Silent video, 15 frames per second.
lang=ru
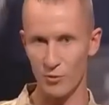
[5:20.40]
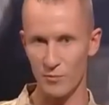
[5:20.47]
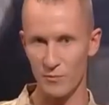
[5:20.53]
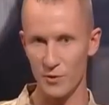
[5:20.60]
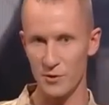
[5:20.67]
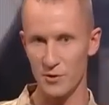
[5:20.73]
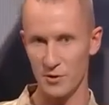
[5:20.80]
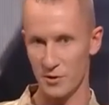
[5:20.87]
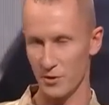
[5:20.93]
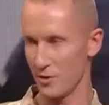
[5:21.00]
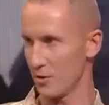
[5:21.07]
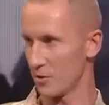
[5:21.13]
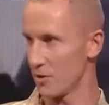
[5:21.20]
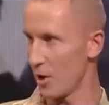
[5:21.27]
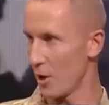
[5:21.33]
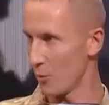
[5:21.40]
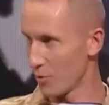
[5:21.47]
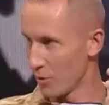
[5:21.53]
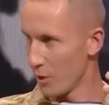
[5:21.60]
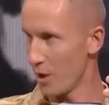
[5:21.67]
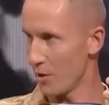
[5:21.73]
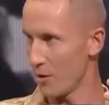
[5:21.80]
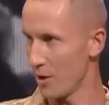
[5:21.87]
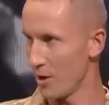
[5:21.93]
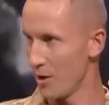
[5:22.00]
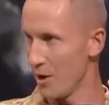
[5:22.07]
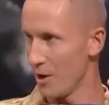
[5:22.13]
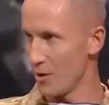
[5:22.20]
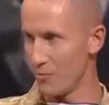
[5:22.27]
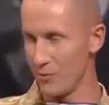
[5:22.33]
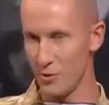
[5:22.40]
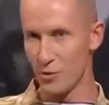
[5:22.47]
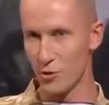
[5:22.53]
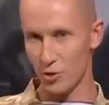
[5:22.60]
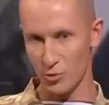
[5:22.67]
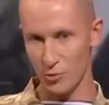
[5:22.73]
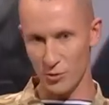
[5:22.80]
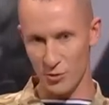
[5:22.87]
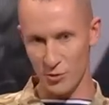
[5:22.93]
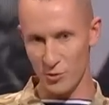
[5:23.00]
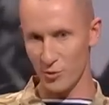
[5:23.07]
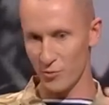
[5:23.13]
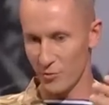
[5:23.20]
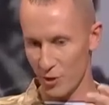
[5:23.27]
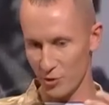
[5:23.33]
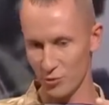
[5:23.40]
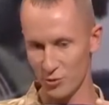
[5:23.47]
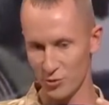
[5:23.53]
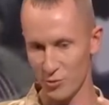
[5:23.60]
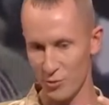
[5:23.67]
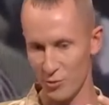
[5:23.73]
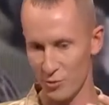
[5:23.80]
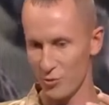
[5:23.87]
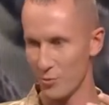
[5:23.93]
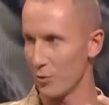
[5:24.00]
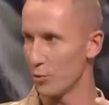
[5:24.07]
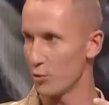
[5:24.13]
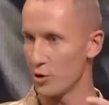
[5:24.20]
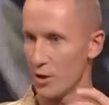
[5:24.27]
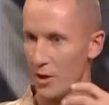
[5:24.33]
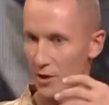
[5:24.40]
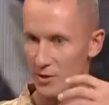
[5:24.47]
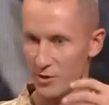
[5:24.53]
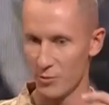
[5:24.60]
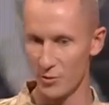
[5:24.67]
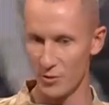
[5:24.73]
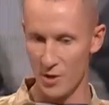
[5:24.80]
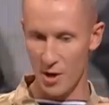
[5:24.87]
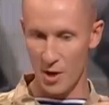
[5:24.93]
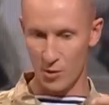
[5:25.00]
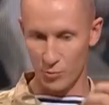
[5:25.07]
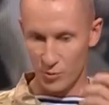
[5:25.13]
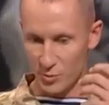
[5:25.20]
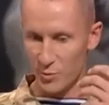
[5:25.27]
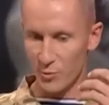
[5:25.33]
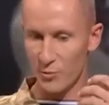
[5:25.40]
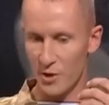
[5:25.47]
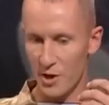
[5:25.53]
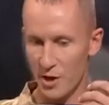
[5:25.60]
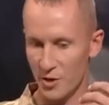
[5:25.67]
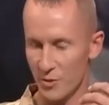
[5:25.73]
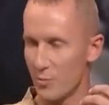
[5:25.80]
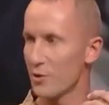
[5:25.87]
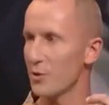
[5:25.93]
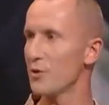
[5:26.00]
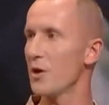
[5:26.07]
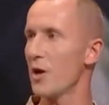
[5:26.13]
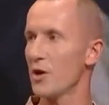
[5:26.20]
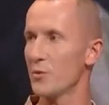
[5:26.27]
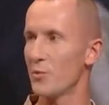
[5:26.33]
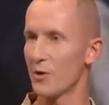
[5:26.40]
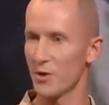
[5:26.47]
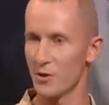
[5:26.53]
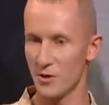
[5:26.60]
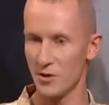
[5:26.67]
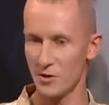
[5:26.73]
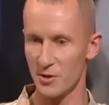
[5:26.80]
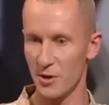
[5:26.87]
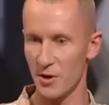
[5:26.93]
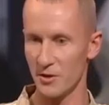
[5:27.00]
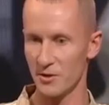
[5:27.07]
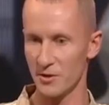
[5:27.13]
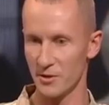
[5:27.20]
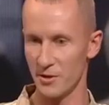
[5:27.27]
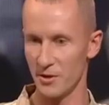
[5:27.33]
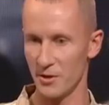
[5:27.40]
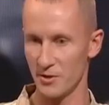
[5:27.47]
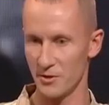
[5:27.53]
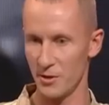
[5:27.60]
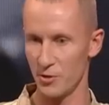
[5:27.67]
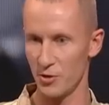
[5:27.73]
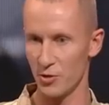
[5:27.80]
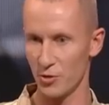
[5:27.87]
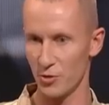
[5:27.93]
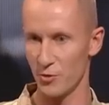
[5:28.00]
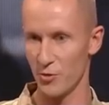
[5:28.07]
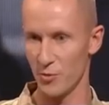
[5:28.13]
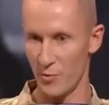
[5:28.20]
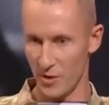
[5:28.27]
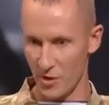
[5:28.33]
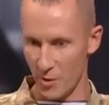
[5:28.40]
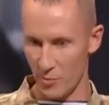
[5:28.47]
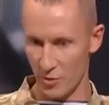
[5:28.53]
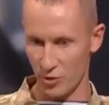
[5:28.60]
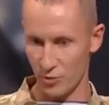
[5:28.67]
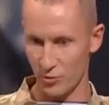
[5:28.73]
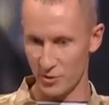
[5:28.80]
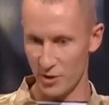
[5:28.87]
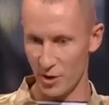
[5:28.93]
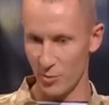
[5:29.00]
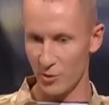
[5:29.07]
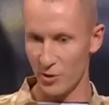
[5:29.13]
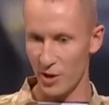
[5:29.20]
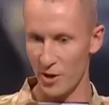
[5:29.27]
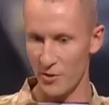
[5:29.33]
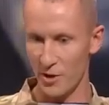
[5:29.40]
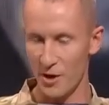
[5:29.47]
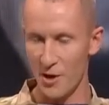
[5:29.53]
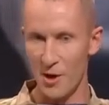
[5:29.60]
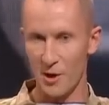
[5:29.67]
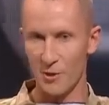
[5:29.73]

он видит залп «Града», видит, что он идет в нашу сторону, получается. Он успевает передать по радиостанции, значит, что по нам пошел залп «Града»,